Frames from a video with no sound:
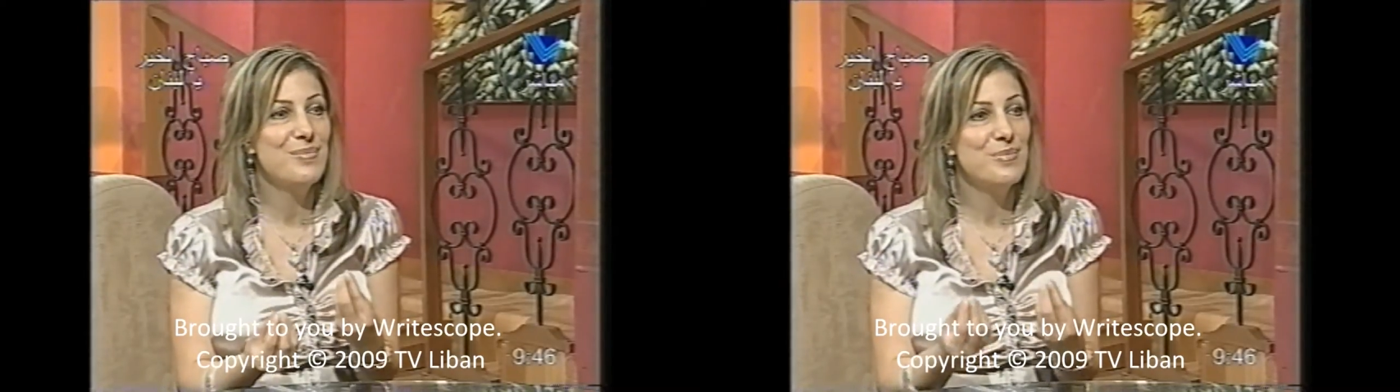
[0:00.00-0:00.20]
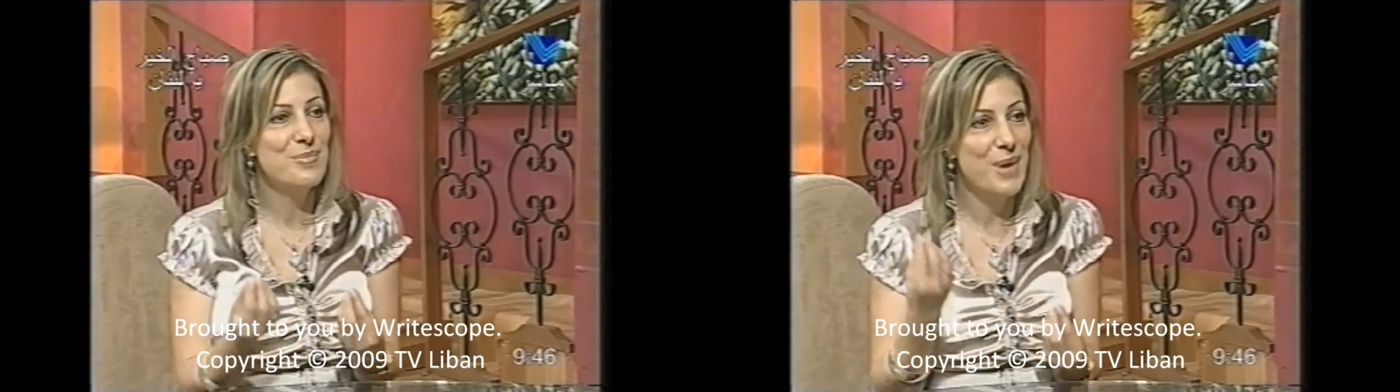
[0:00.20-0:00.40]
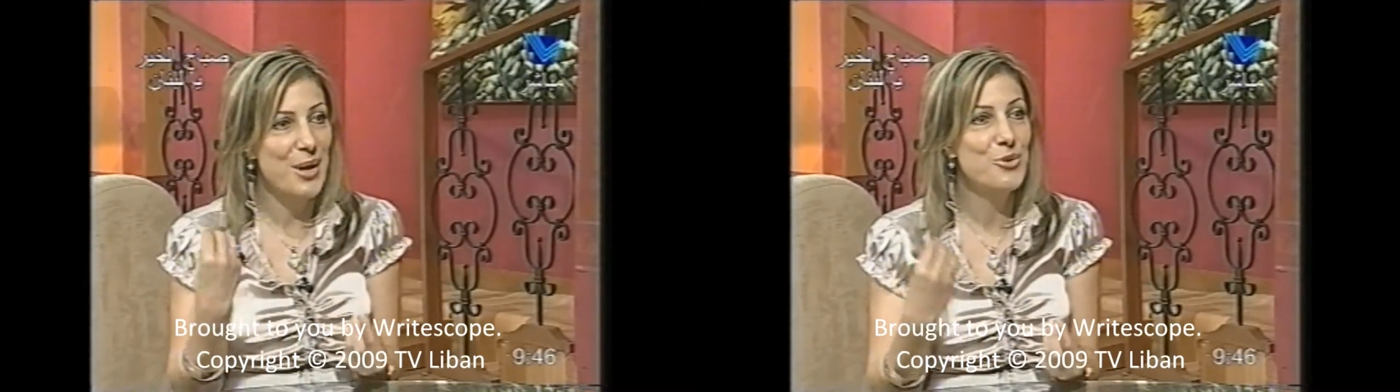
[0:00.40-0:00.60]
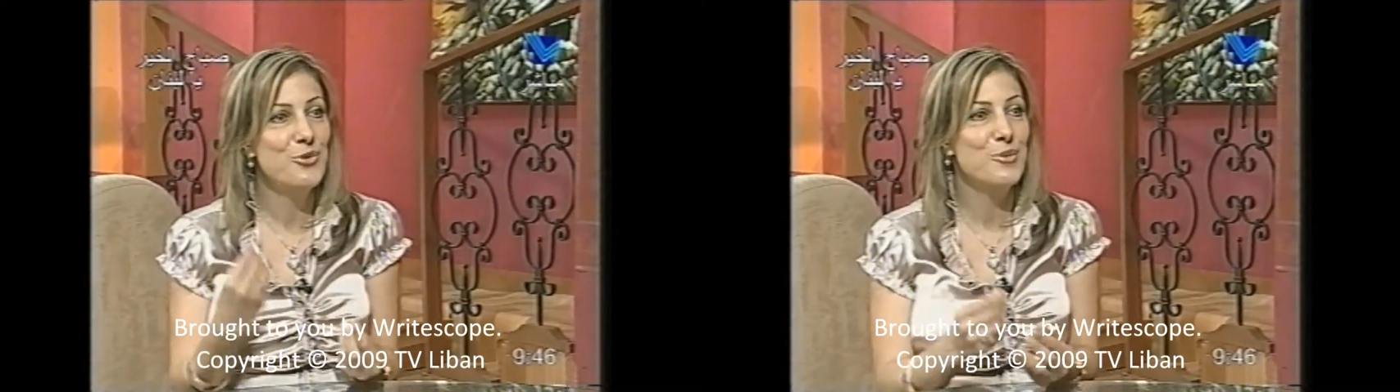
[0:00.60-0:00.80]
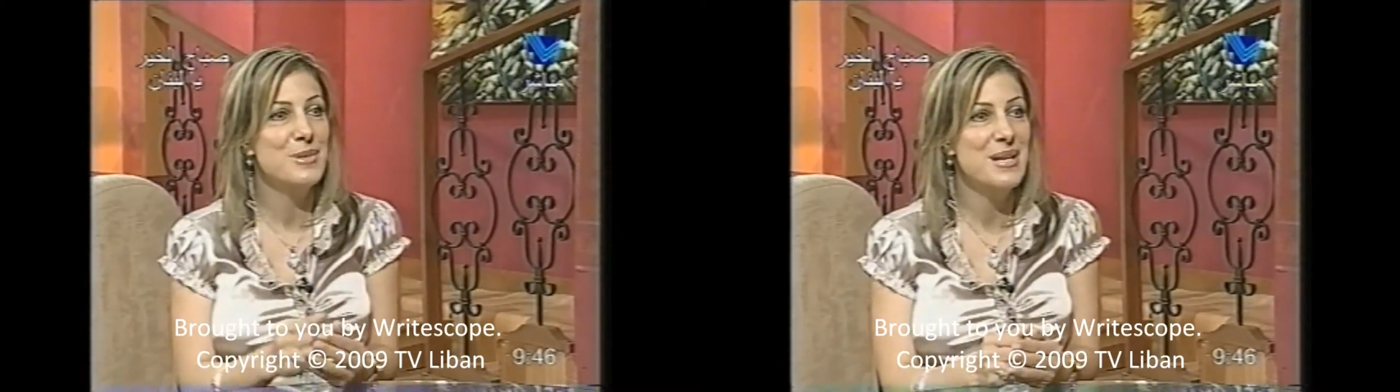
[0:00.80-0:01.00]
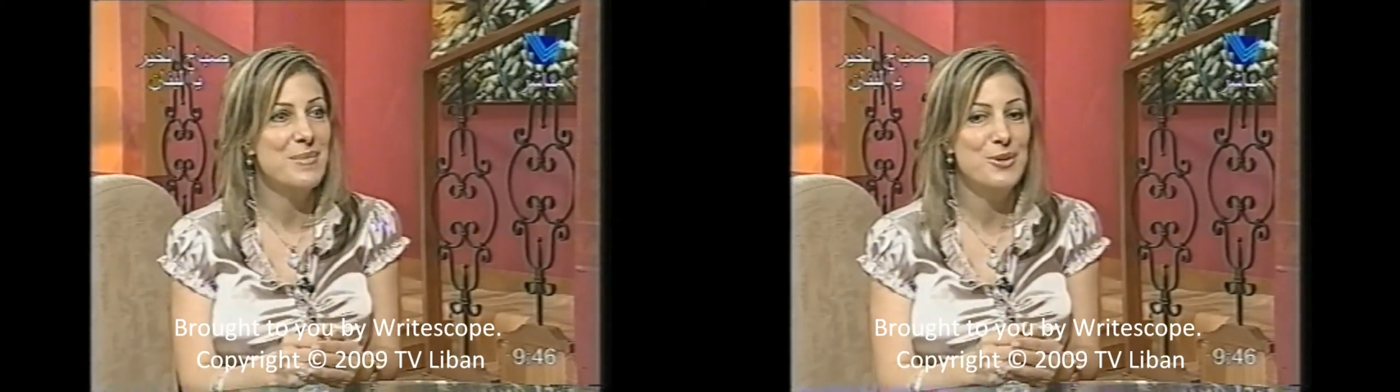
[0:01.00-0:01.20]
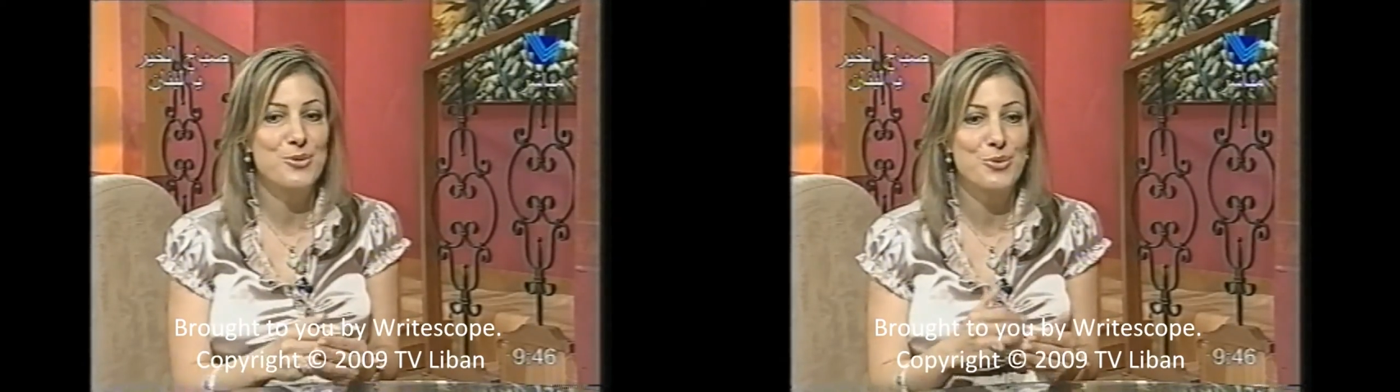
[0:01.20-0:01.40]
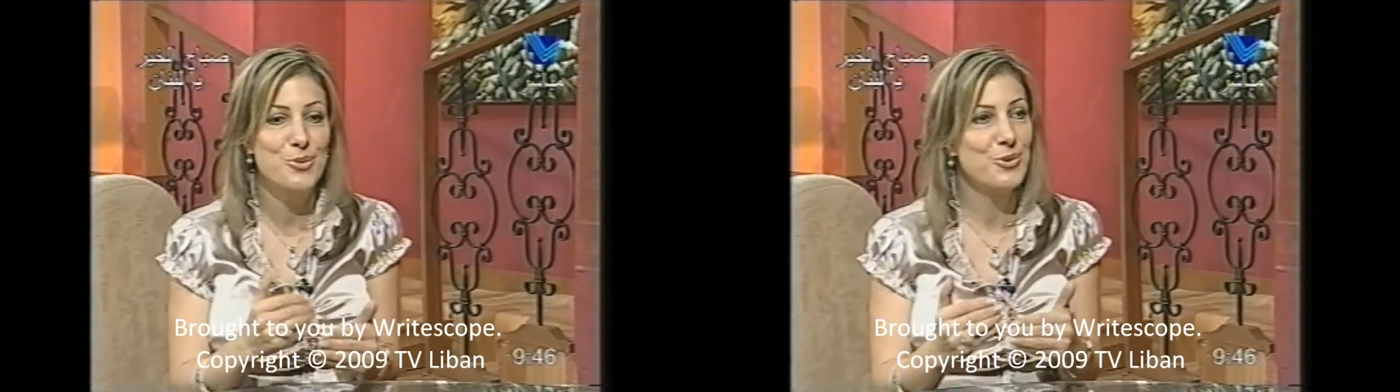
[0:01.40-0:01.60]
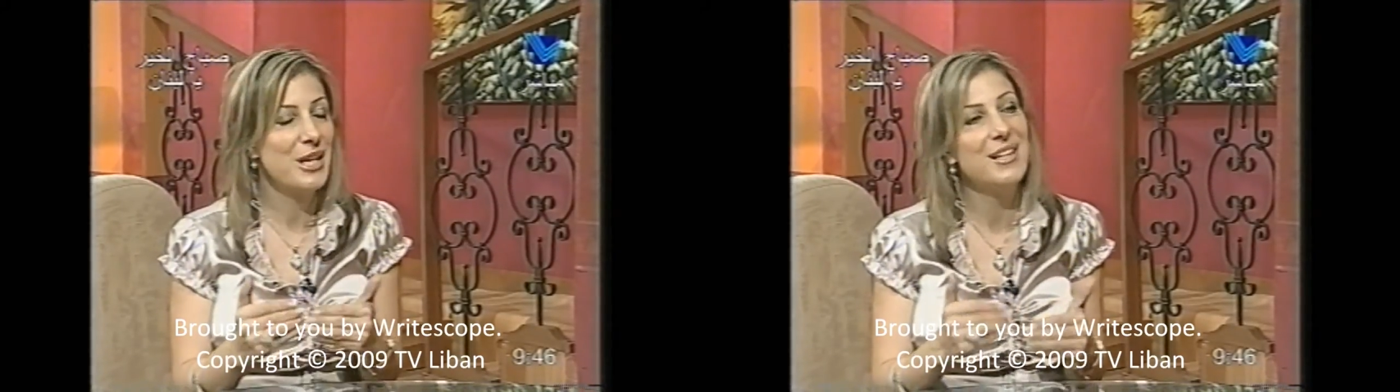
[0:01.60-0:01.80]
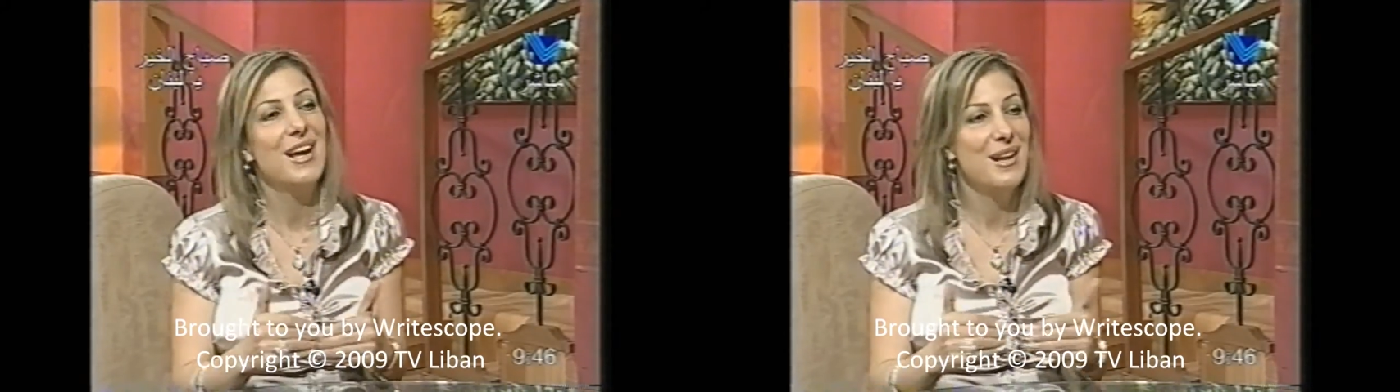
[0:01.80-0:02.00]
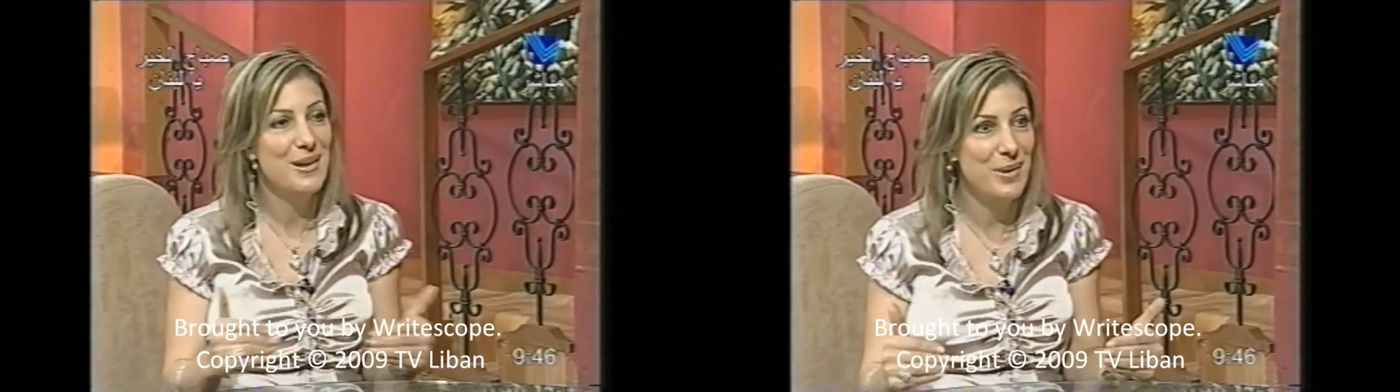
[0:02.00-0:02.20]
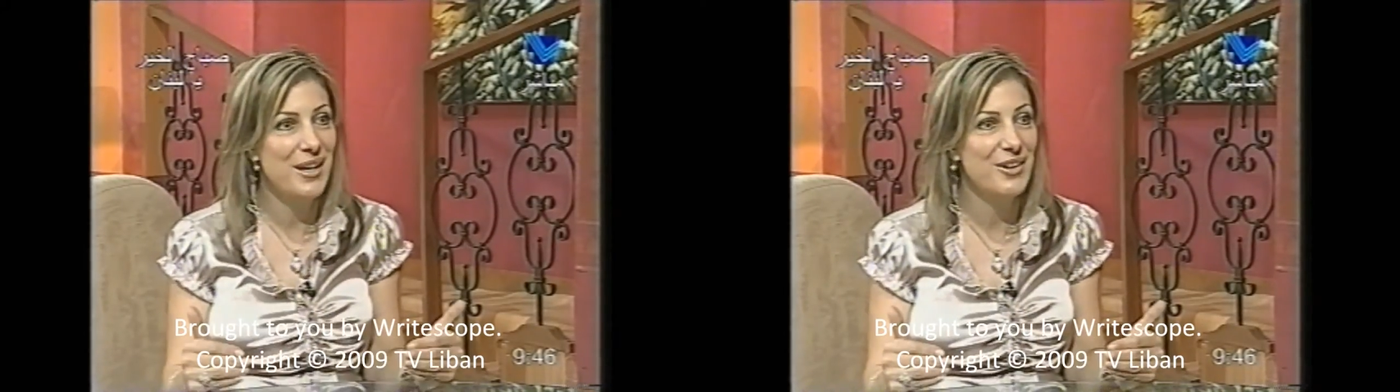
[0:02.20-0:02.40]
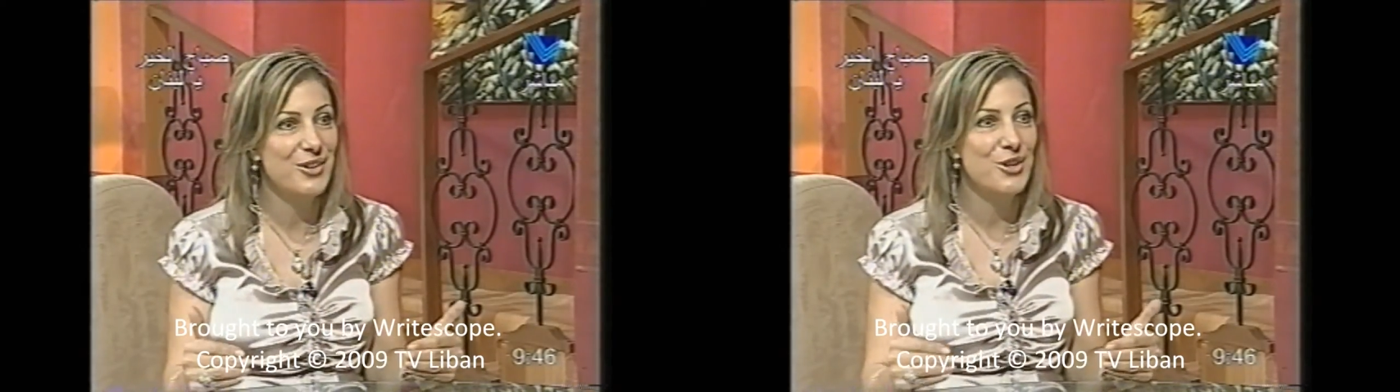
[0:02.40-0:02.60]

معروفه من زمان انه نحن على البحر